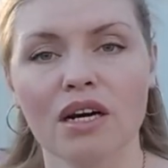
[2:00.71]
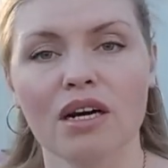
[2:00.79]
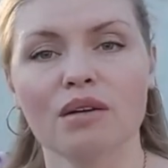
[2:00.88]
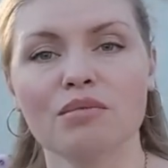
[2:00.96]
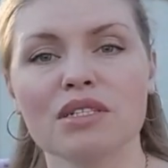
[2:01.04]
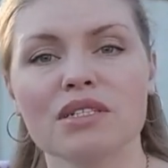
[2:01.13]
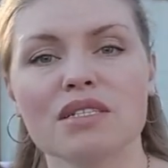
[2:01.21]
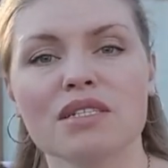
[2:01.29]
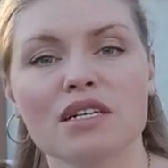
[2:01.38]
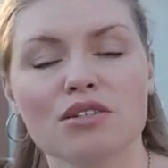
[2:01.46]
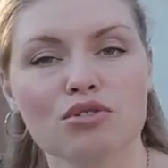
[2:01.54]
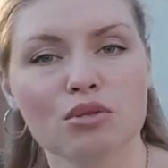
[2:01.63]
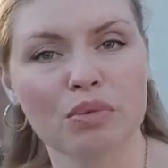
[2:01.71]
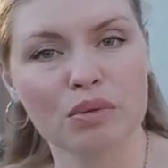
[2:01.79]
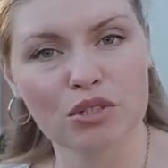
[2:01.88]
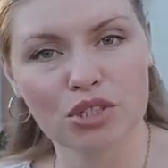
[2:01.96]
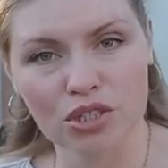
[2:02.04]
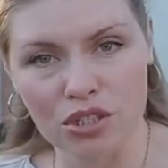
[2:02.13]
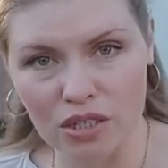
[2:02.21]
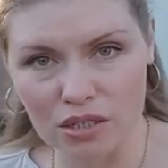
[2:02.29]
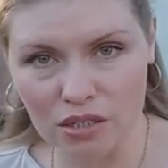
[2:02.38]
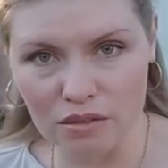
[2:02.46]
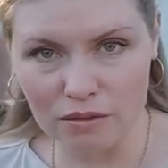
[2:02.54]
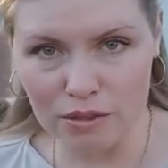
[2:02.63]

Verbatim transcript: амортизацию помещения в